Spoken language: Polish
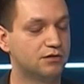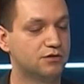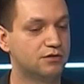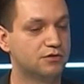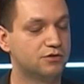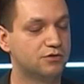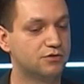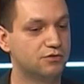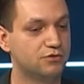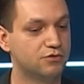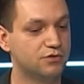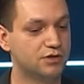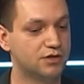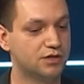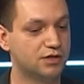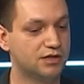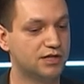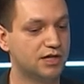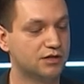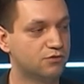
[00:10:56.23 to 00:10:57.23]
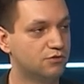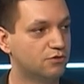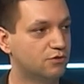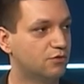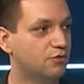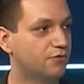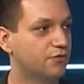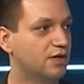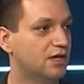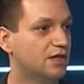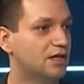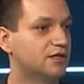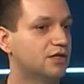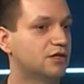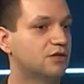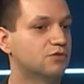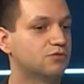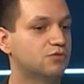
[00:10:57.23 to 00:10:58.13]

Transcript: e, z różnych gatunków, dlatego